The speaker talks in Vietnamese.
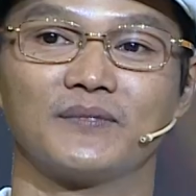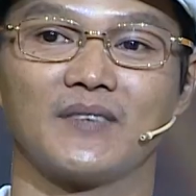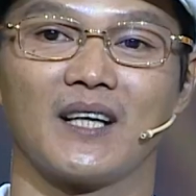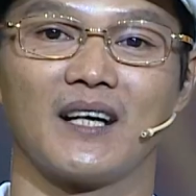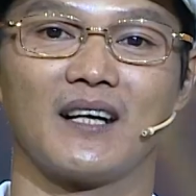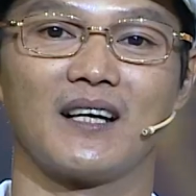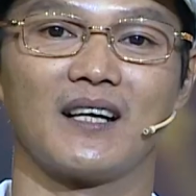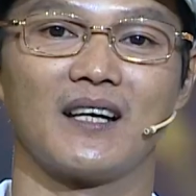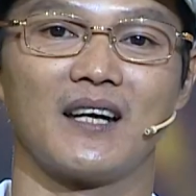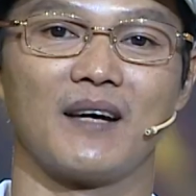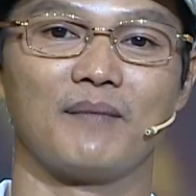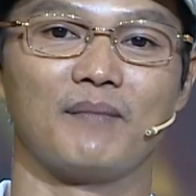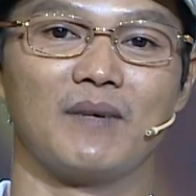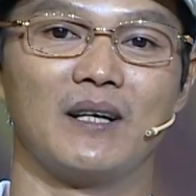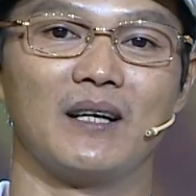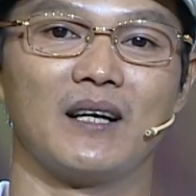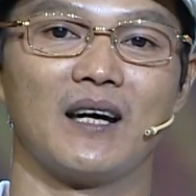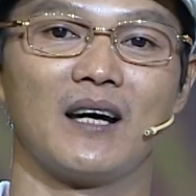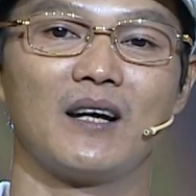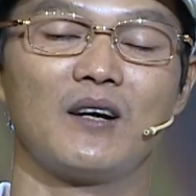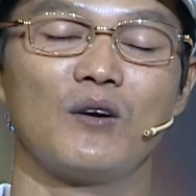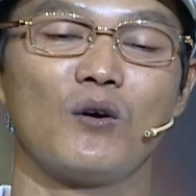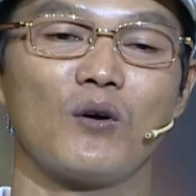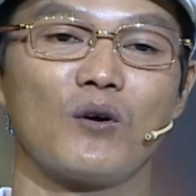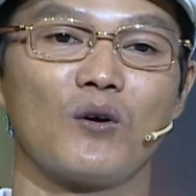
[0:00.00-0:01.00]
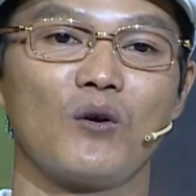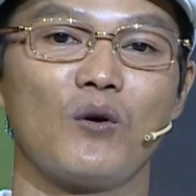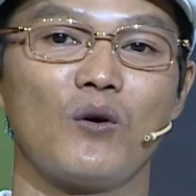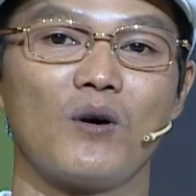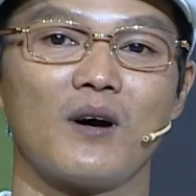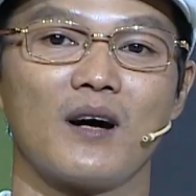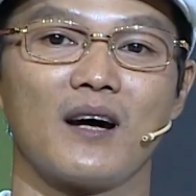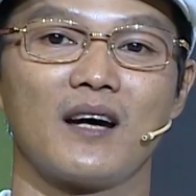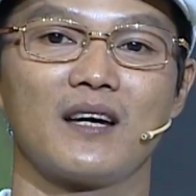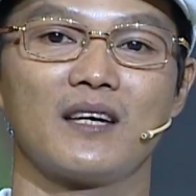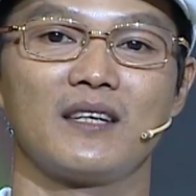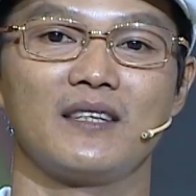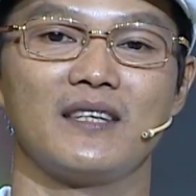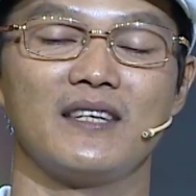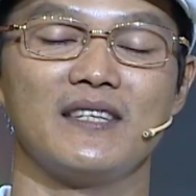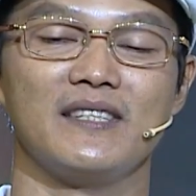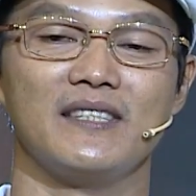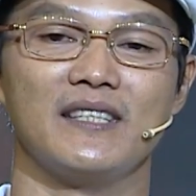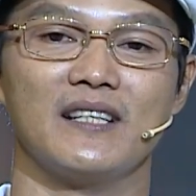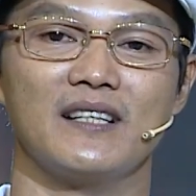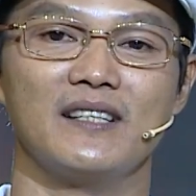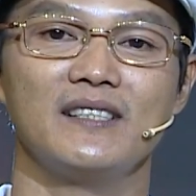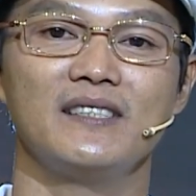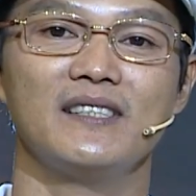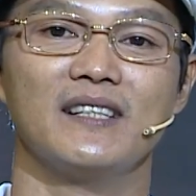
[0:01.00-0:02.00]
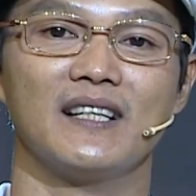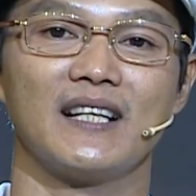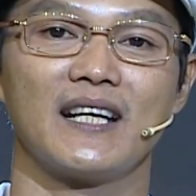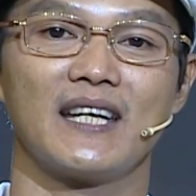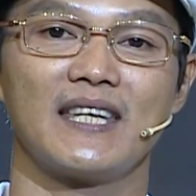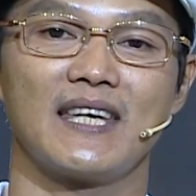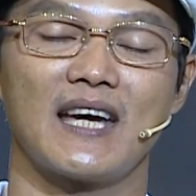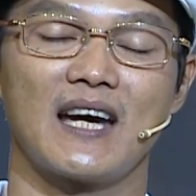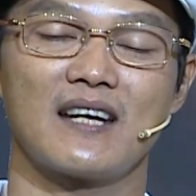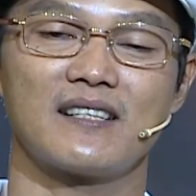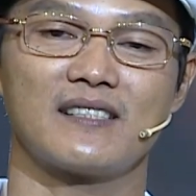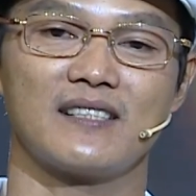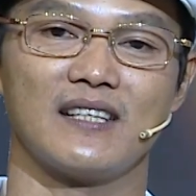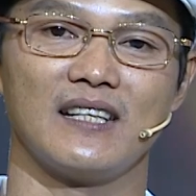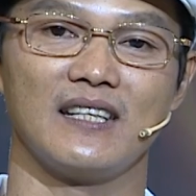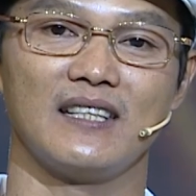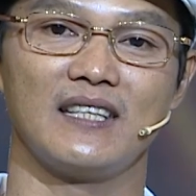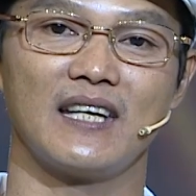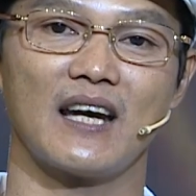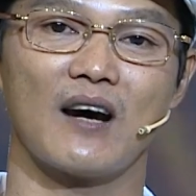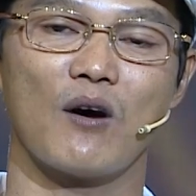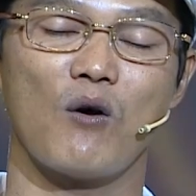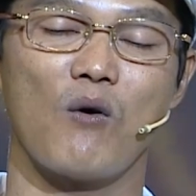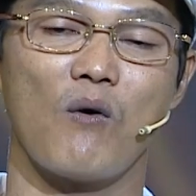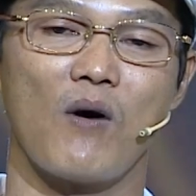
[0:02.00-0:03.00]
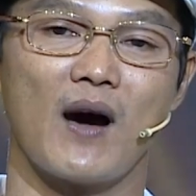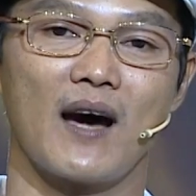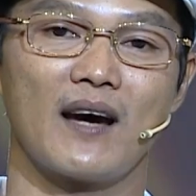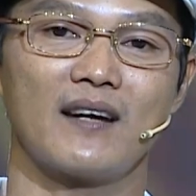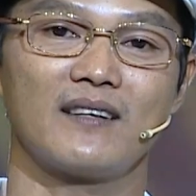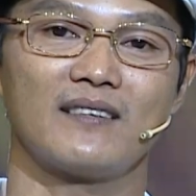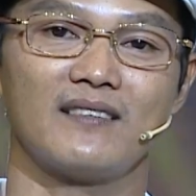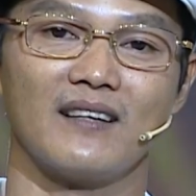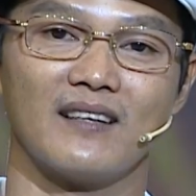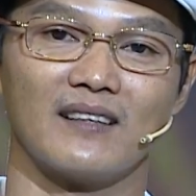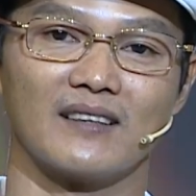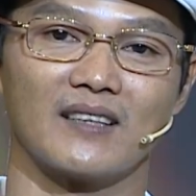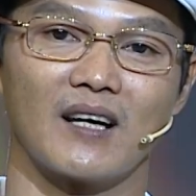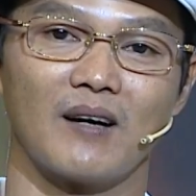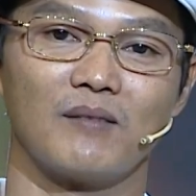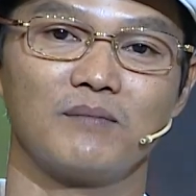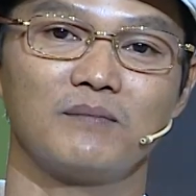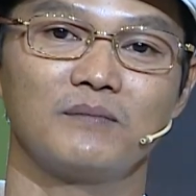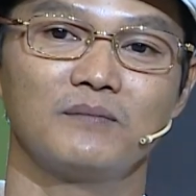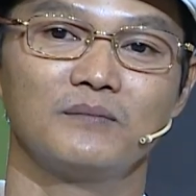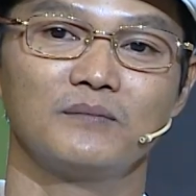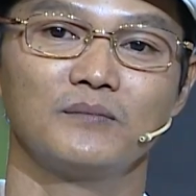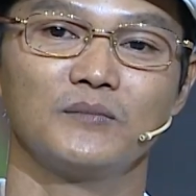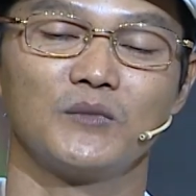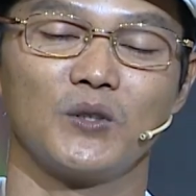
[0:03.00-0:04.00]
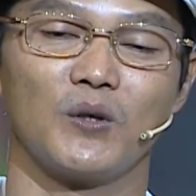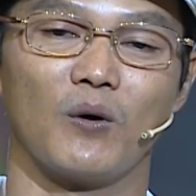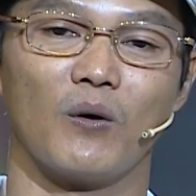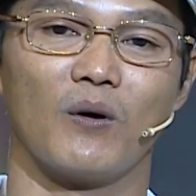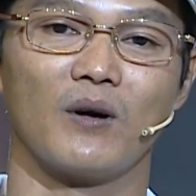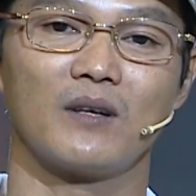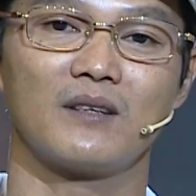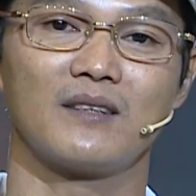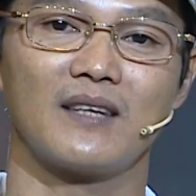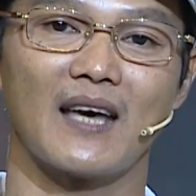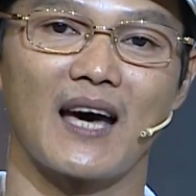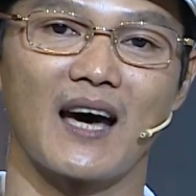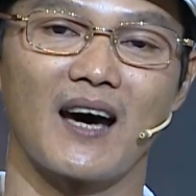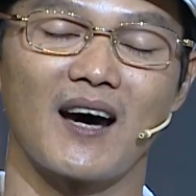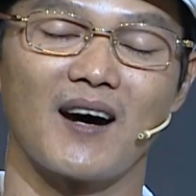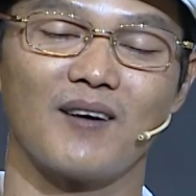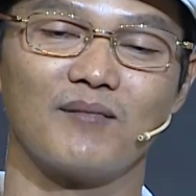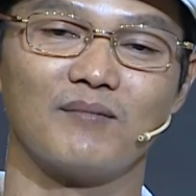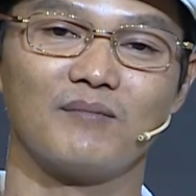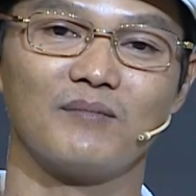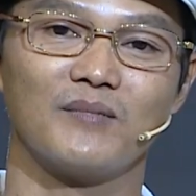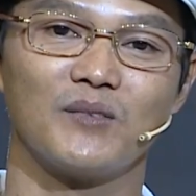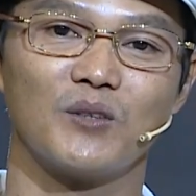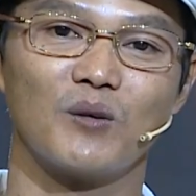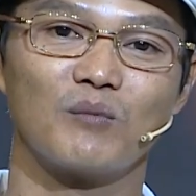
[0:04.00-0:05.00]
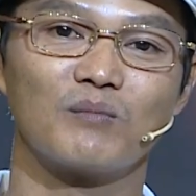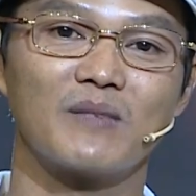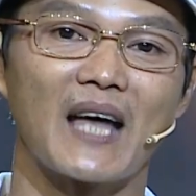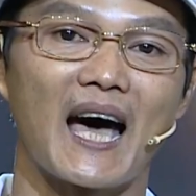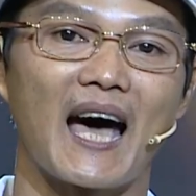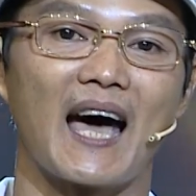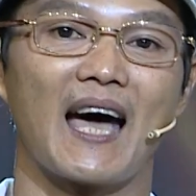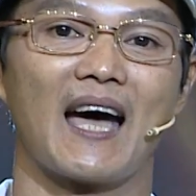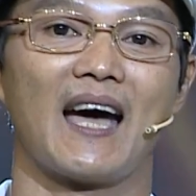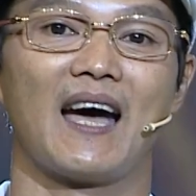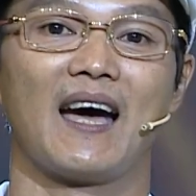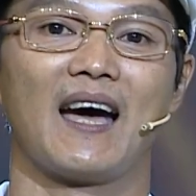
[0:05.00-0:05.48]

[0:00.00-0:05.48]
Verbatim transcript: là mình luôn luôn gìn giữ những cái giá trị văn hóa truyền thống của cha ông chúng ta